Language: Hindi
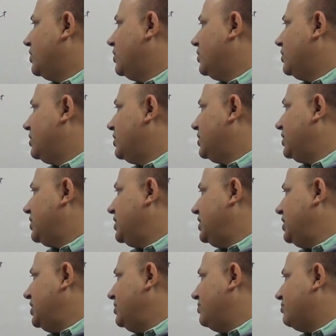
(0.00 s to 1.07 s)
और
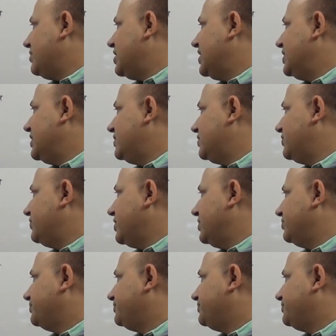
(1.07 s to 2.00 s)
टी माइनस वन